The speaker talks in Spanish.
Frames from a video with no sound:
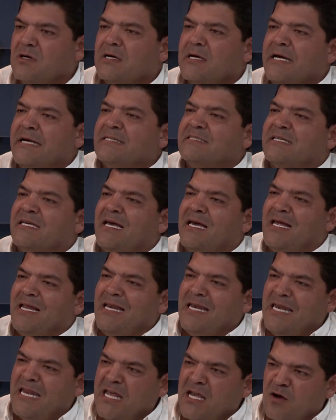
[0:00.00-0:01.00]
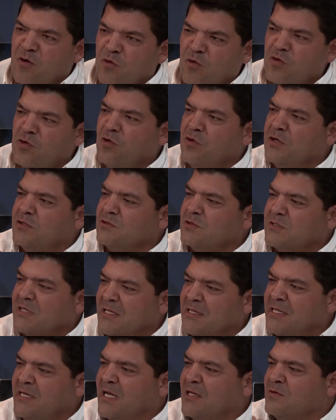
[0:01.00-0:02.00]
es que ninguno de esos
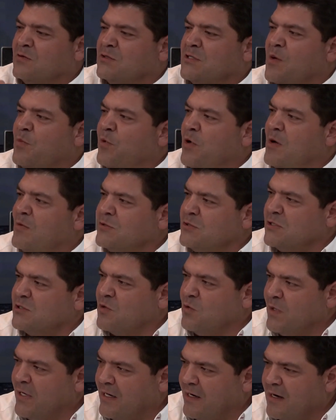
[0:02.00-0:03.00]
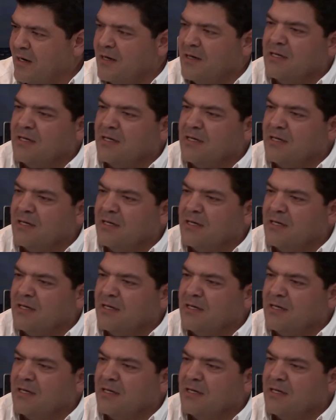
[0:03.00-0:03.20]
candidatos que podamos escoger,